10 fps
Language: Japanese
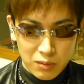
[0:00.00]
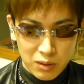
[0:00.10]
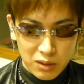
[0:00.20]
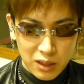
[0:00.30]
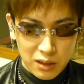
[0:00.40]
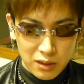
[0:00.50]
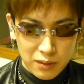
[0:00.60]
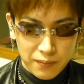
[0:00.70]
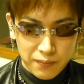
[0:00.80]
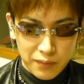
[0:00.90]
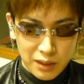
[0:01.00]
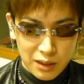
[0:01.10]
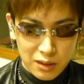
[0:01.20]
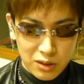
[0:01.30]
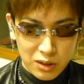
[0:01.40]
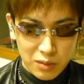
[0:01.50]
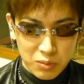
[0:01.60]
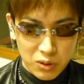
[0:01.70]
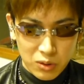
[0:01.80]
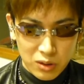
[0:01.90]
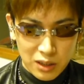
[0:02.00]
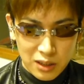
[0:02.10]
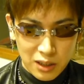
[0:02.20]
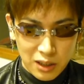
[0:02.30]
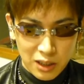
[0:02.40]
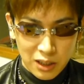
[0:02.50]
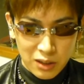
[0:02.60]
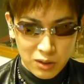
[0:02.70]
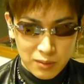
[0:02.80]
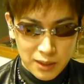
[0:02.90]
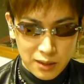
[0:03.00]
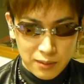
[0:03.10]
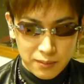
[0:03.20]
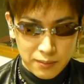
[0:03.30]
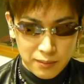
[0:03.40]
まあ、フィッティング、えー、チューンナップを行わせていただいております、